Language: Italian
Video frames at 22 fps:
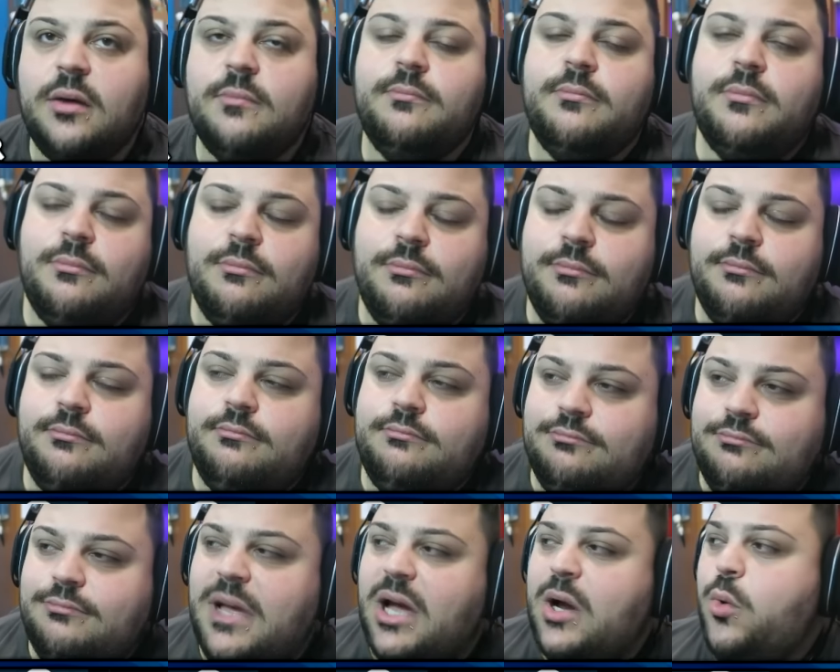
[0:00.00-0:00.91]
più
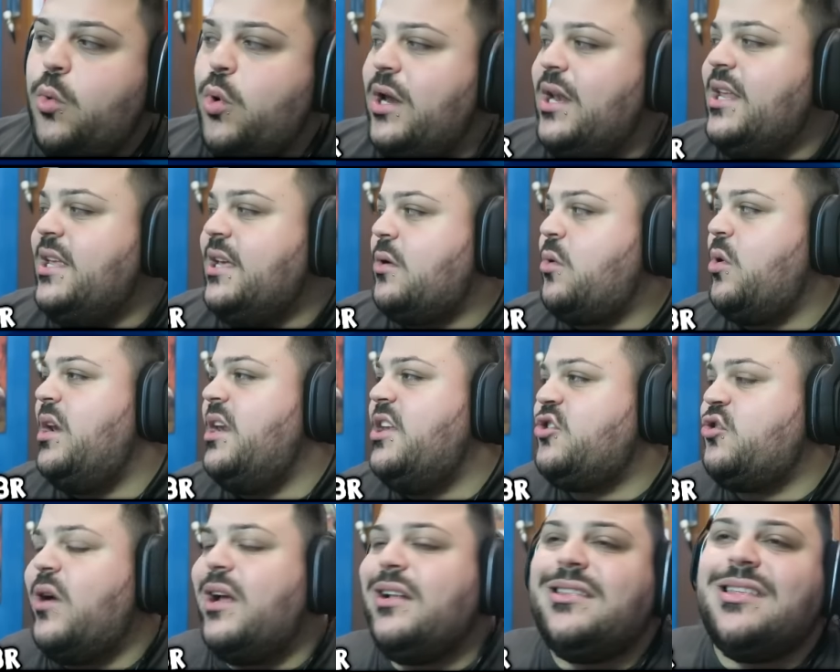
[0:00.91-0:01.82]
contenti. Ma quelli, quelli
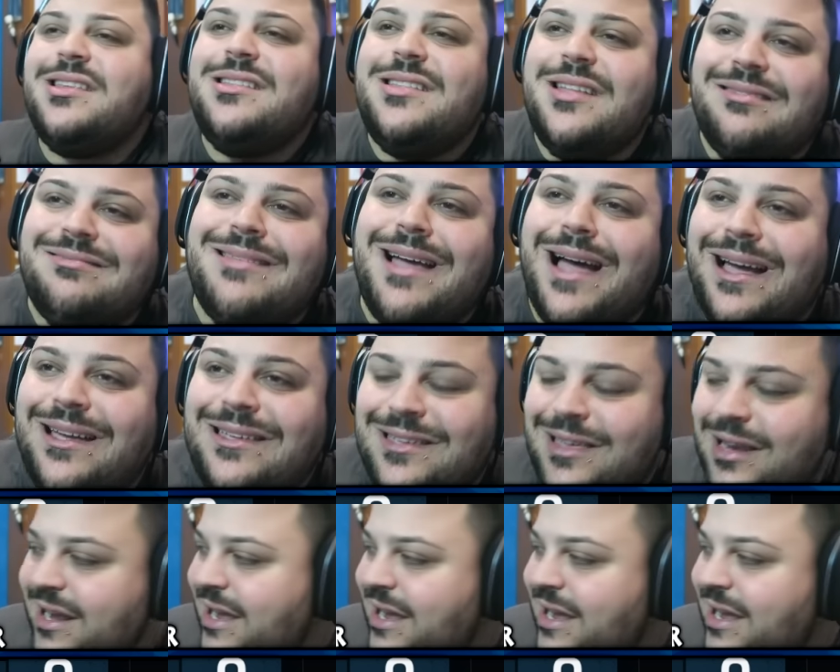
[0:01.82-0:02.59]
sono altri dettagli,